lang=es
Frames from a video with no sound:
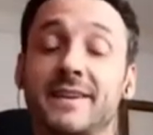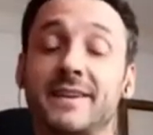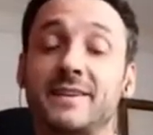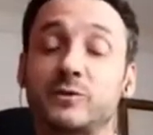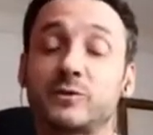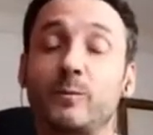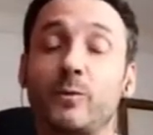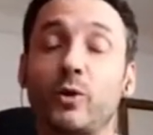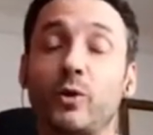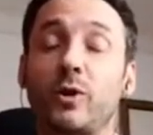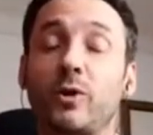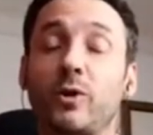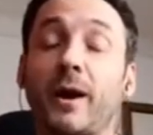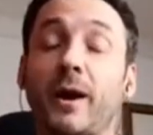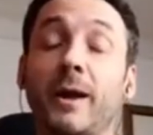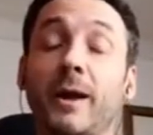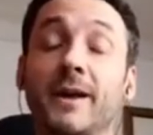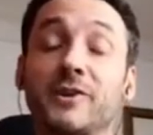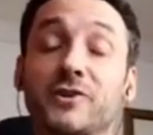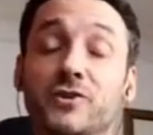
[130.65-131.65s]
que es un poco lo que
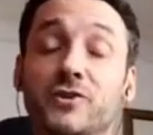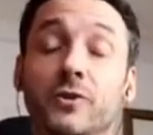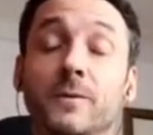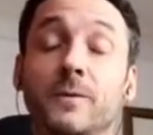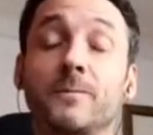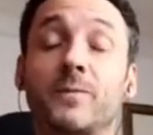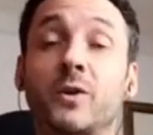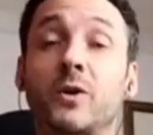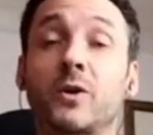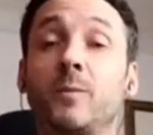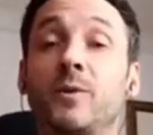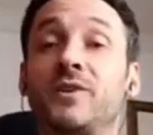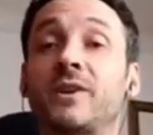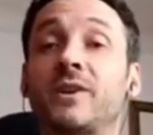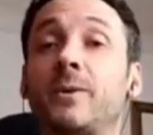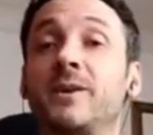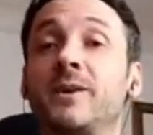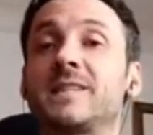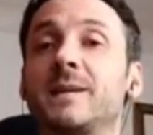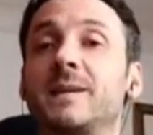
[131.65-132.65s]
voy a hablar yo, cómo
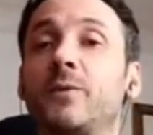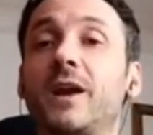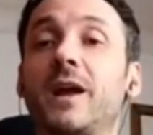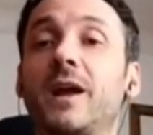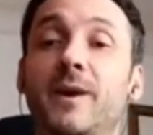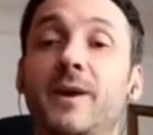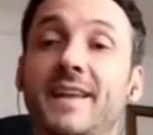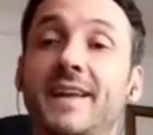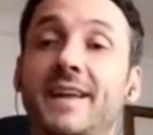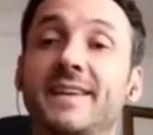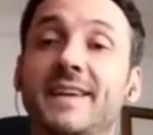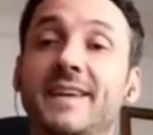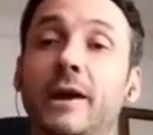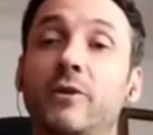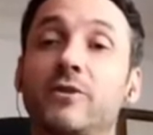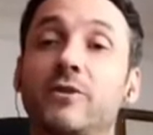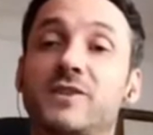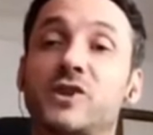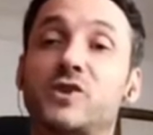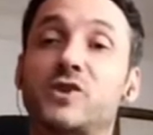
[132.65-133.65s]
establecemos las verdades
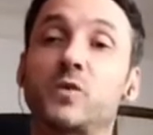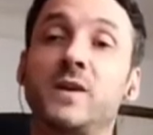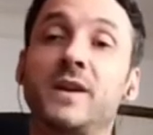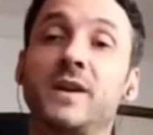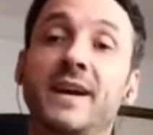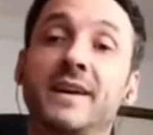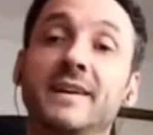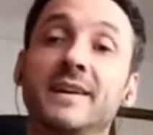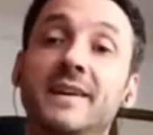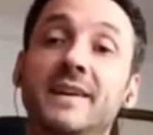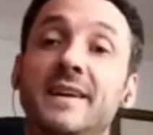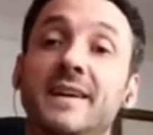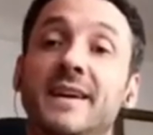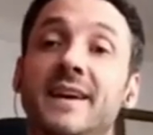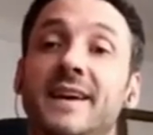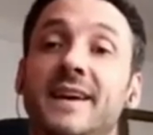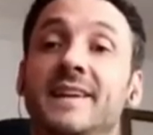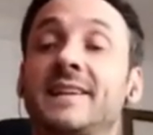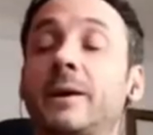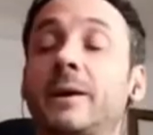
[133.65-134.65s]
que nos ayuden a
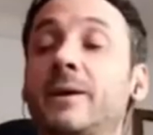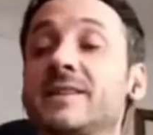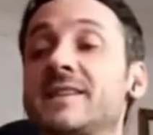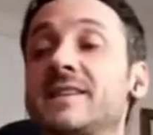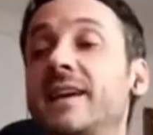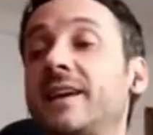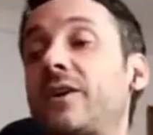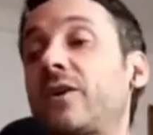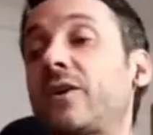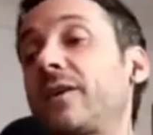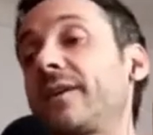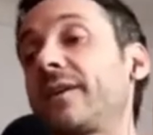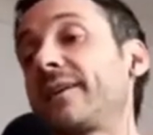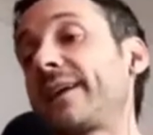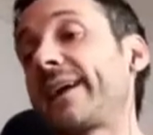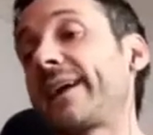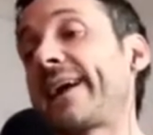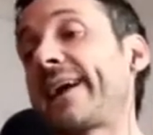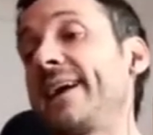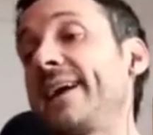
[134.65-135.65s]
establecer
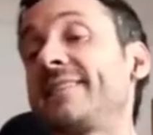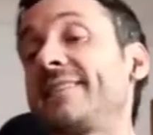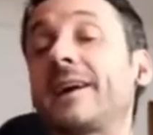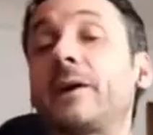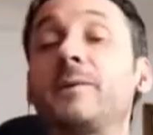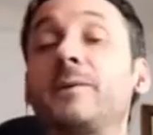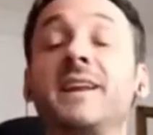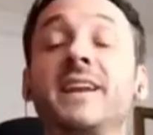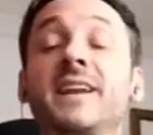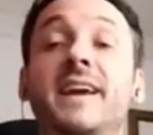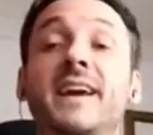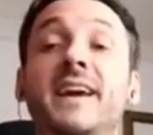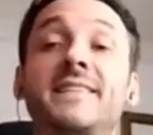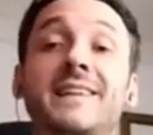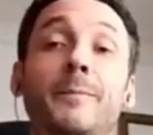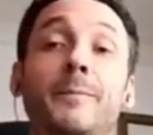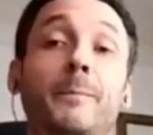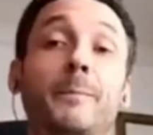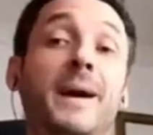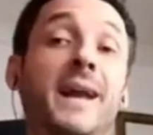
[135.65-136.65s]
qué está bien y qué
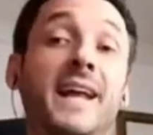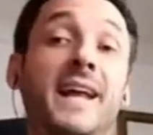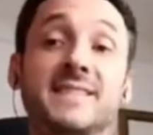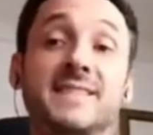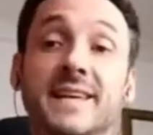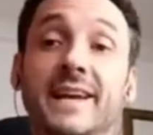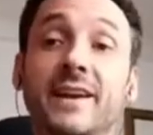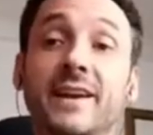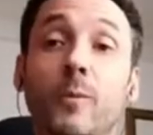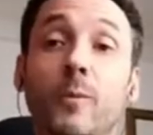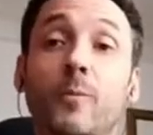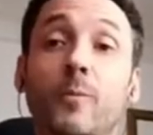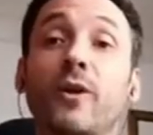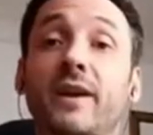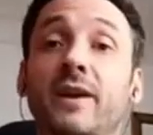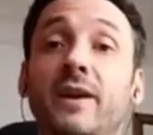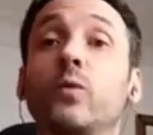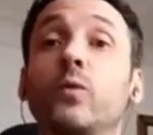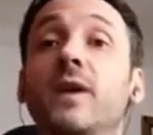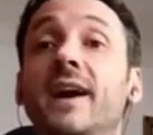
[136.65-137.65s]
está mal hacer, cómo
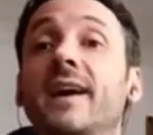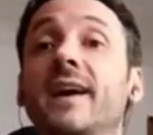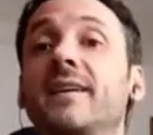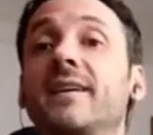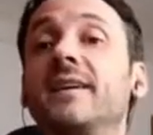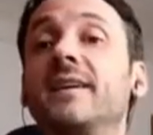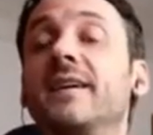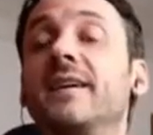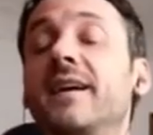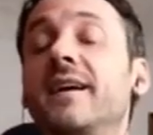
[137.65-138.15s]
regular